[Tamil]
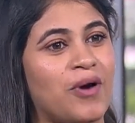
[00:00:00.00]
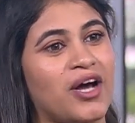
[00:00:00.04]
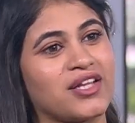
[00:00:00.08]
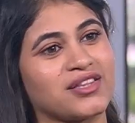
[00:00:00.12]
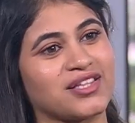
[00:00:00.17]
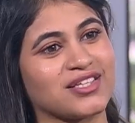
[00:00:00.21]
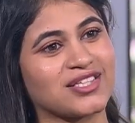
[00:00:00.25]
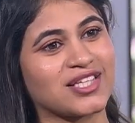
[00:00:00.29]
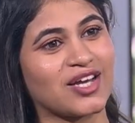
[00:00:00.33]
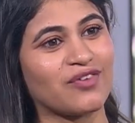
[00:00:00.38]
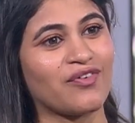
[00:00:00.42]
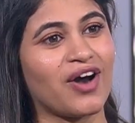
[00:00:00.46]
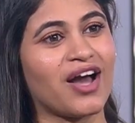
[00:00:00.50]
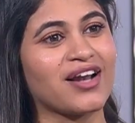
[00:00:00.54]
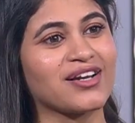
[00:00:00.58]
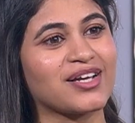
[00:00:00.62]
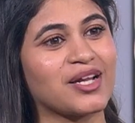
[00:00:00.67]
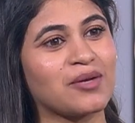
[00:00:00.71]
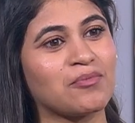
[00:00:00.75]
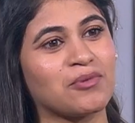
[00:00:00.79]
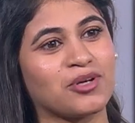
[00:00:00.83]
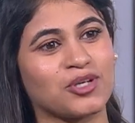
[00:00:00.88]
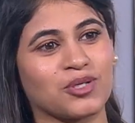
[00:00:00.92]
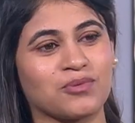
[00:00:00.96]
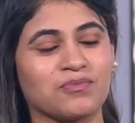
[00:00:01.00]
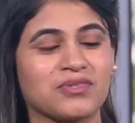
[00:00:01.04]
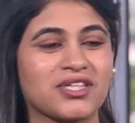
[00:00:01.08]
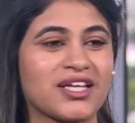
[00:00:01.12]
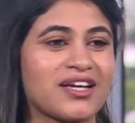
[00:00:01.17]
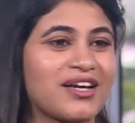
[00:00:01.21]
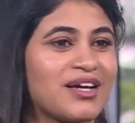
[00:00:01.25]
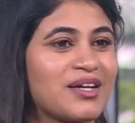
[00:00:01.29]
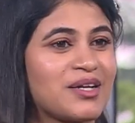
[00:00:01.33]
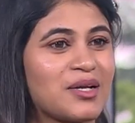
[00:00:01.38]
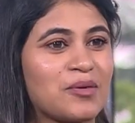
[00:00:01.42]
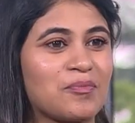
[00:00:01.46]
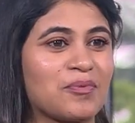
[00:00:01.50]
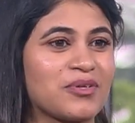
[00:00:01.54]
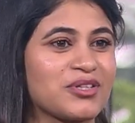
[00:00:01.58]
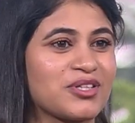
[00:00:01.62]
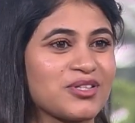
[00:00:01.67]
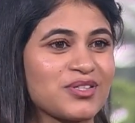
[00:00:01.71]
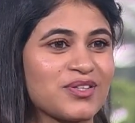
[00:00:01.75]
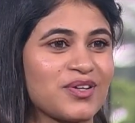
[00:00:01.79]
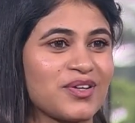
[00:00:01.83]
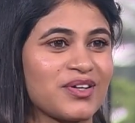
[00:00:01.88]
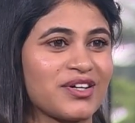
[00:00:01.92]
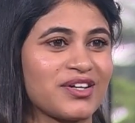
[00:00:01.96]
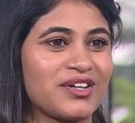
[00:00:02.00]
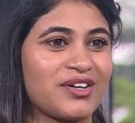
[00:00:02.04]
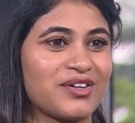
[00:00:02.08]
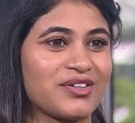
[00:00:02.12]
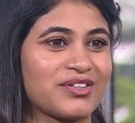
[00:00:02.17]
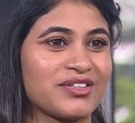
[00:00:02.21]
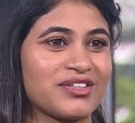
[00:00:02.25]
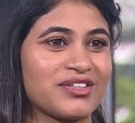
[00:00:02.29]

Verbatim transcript: பார்த்த சவால்கள் மற்றும் சிக்கல்கள் பற்றி சொல்லுங்கள் டாக்டர்